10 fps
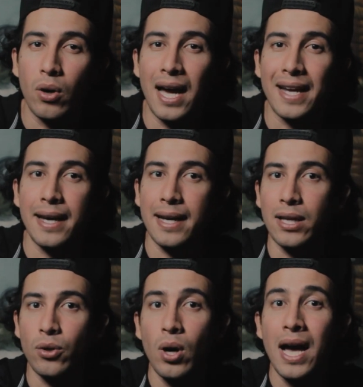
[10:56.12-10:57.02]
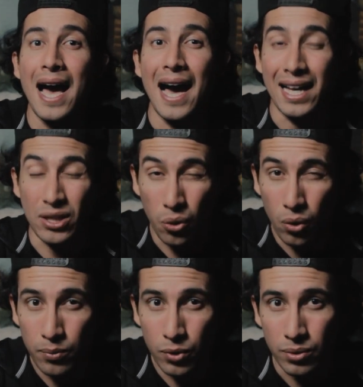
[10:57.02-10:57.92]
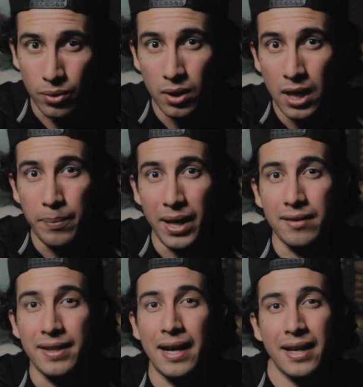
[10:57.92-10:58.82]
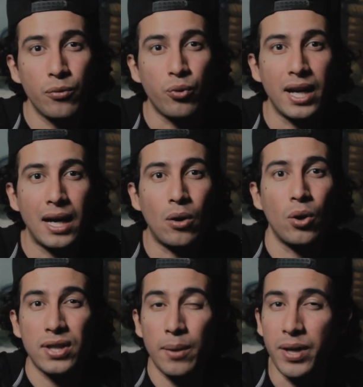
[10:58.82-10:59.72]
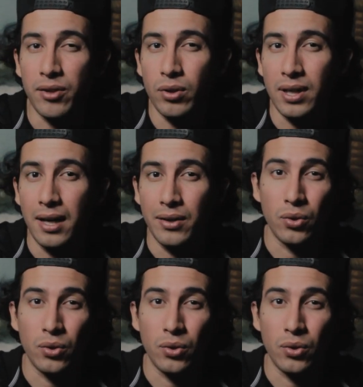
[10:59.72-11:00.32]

con la que engañó a todo el mundo. Parecía que fuera otra persona,